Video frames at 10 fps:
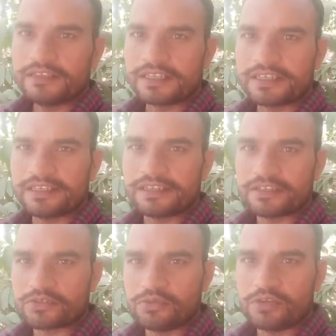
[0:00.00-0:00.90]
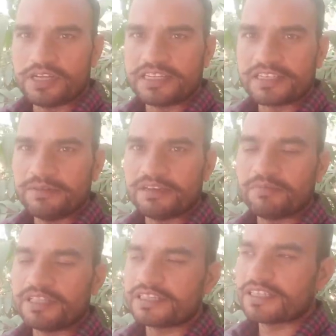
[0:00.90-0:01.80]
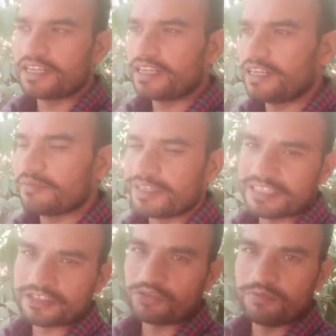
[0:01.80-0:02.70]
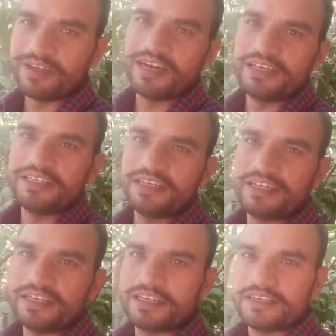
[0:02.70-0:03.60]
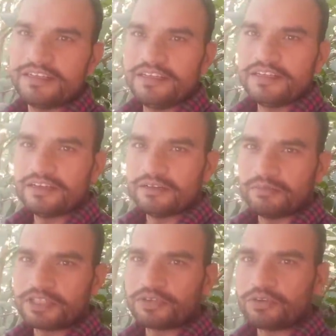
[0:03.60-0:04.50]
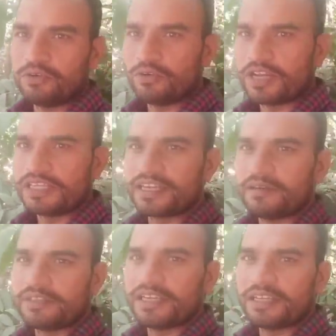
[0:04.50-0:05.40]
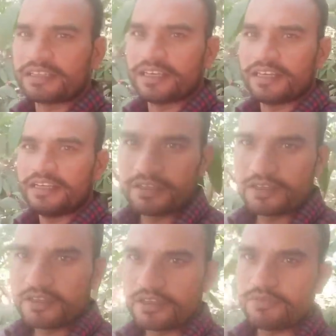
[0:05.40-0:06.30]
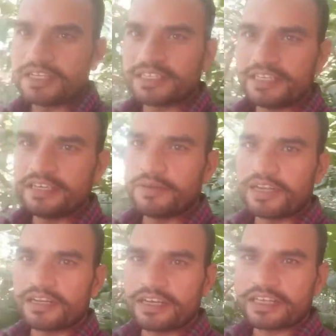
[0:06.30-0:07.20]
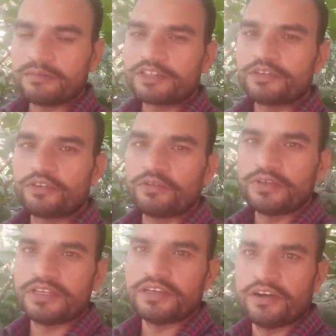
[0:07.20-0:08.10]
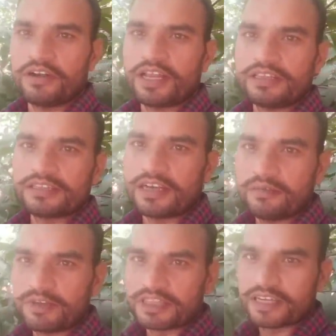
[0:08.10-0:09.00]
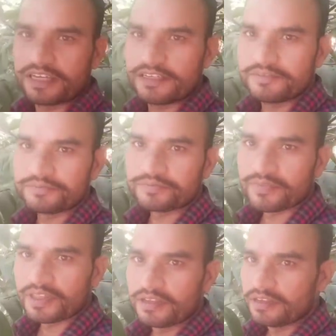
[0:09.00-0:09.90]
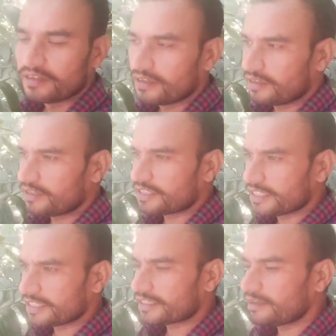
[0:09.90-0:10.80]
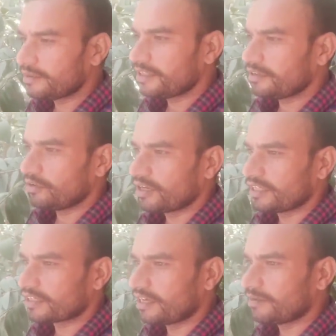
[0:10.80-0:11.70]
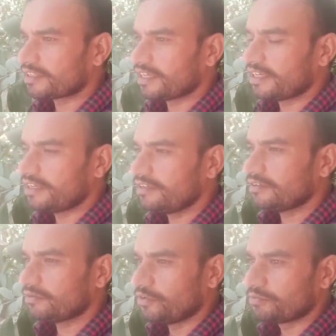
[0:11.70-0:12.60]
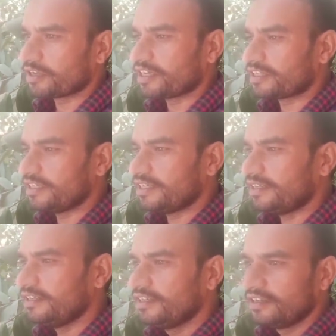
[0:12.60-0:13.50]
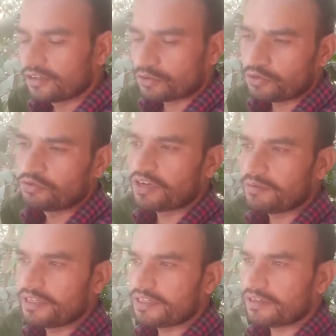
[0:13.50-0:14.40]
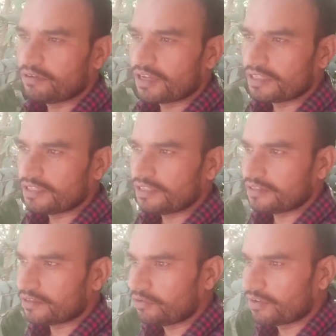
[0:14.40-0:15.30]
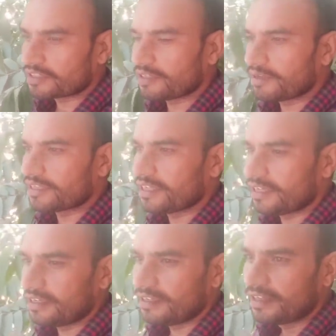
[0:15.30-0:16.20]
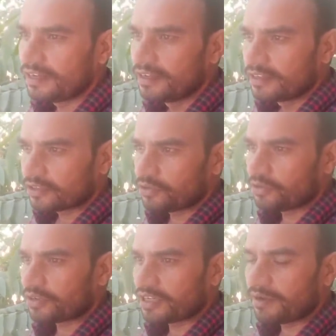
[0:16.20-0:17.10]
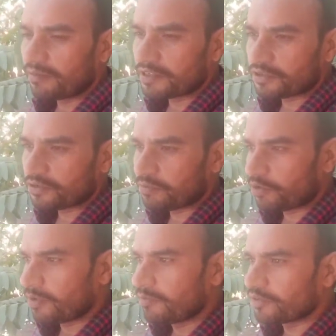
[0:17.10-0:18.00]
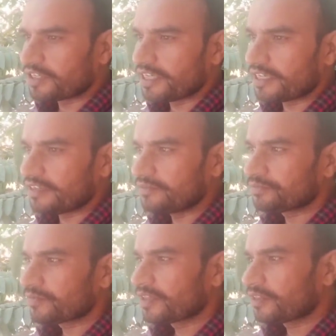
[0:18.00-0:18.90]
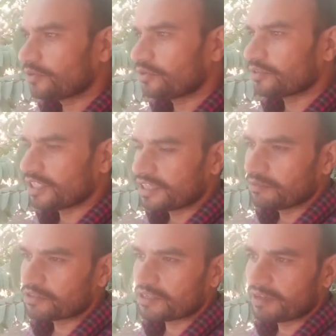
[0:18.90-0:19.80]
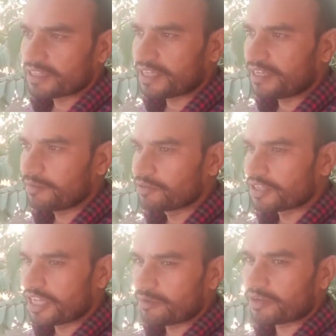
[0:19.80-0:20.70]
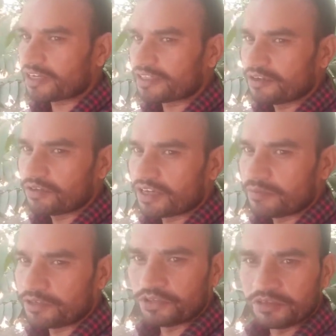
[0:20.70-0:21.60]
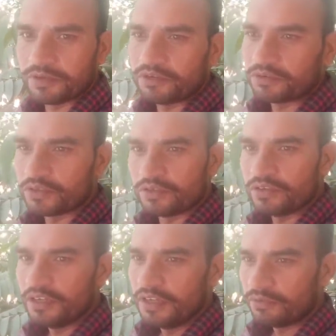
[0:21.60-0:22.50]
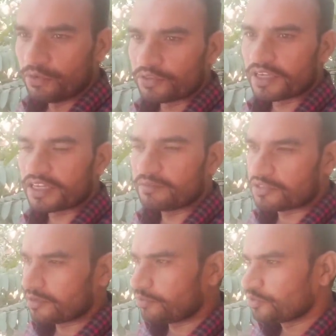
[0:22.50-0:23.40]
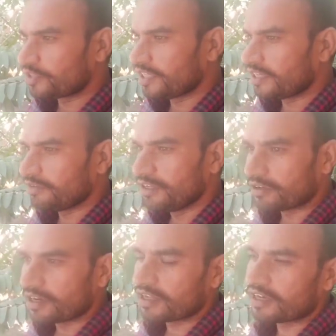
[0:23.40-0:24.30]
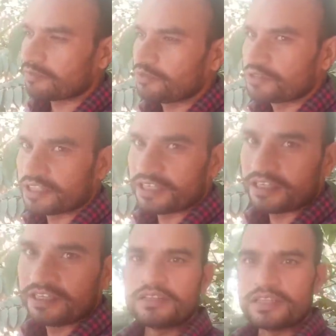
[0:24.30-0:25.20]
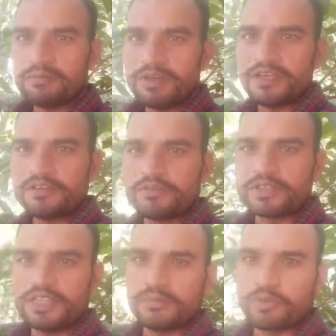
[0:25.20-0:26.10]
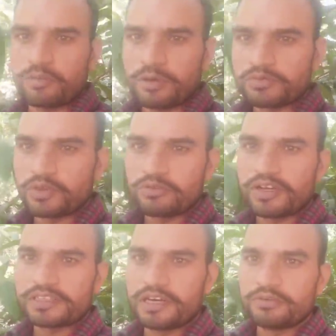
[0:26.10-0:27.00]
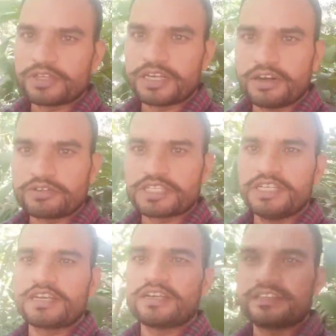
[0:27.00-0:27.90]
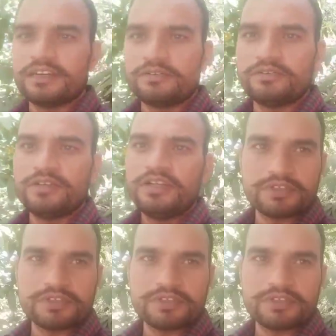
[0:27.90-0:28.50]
देखिए स्कूल इस समय बंद चल रहे हैं बच्चे स्कूल में आ ही नहीं रहे हैं बच्चों को ऑनलाइन काम दिया जाता है वैसे ही हमारे घर के बच्चों को भी ऑनलाइन काम मिलता है चिंकी का भी ऑनलाइन काम आता है फ़ोन पे करती है गुड्डू का भी ऑनलाइन ही होमवर्क सब आता है तो कई बार बच्चों को प्रॉब्लम होती है तो जितना मुझसे बनता है मैं उनकी हेल्प करता हूँ अगर मैं ड्यूटी पे हूँ तो फ़ोन करके मुझसे पूछते हैं वीडियो कॉल करके पूछते हैं तब मैं उनकी प्रॉब्लम सॉल्व करता हूँ उनके डाउट्स क्लियर करता हूँ